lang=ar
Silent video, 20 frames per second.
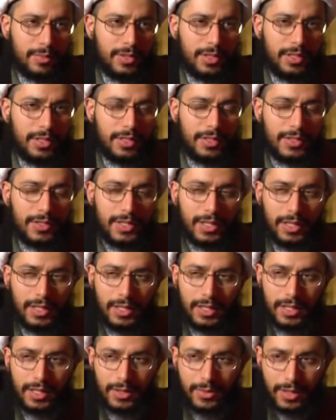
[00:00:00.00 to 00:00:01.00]
نبيه صلى
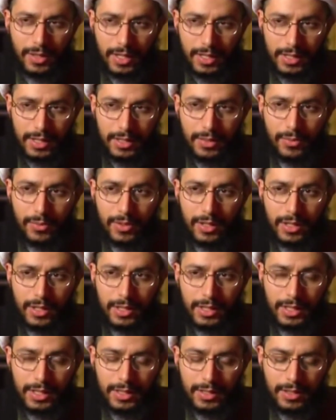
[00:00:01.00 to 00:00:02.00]
الله عليه
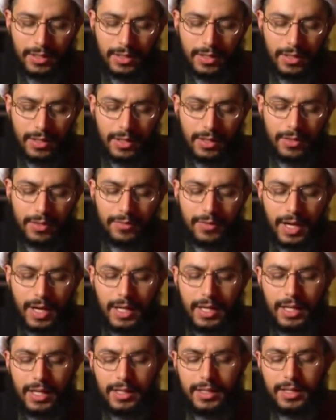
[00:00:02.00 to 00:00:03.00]
وآله
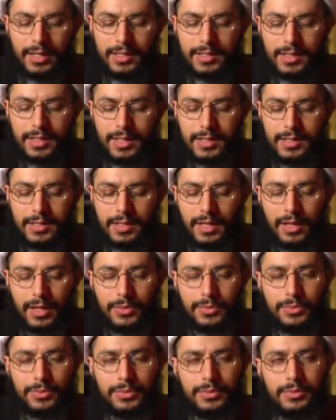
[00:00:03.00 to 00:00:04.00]
فعلى أي أساس
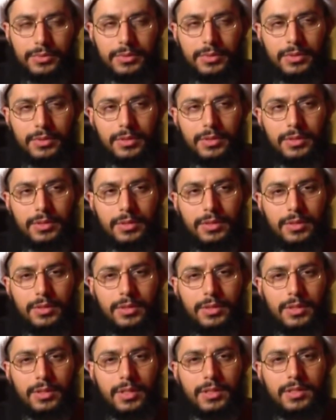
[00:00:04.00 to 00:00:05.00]
نحن
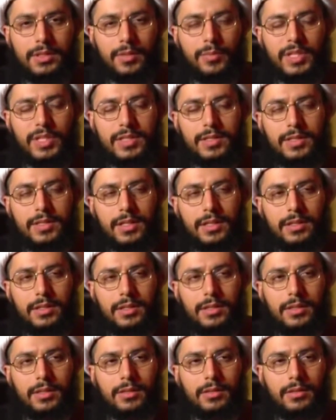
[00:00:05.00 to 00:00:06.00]

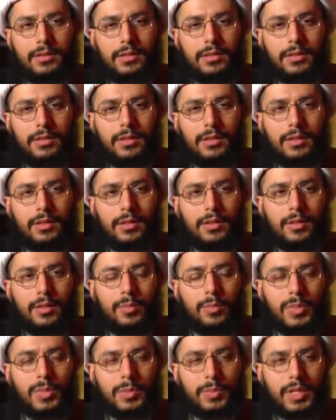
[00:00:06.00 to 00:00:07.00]
نتمسك
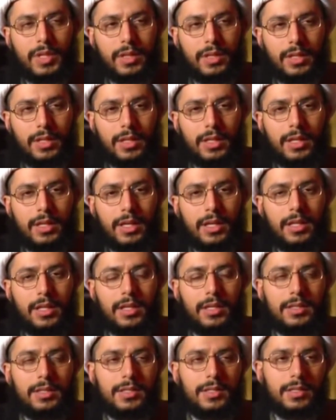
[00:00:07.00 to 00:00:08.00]
بمثل
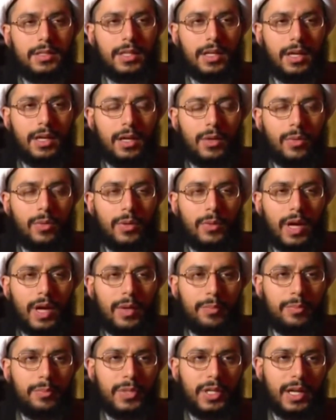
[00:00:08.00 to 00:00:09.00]
هذا الاصطلاح
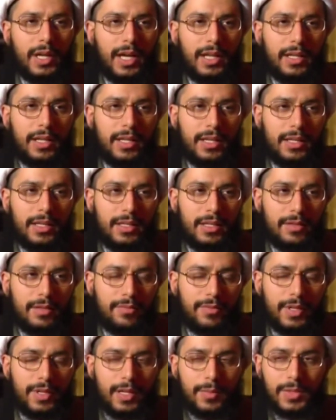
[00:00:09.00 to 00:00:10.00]
ونعبر عن هذه
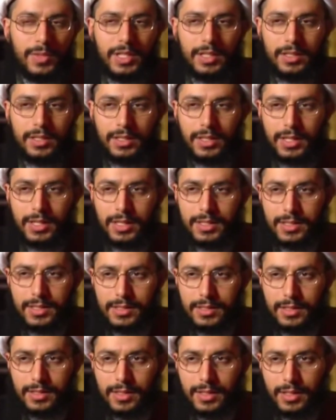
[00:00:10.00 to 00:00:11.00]
الفئة من
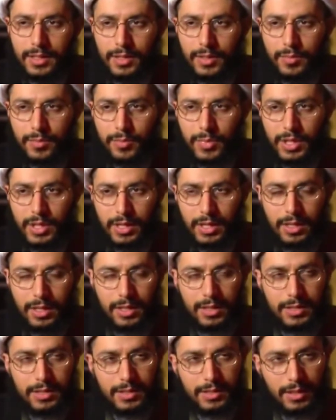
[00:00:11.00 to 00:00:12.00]
الناس
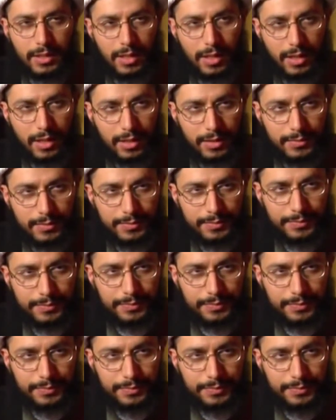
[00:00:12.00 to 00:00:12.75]
بهذا الاصطلاح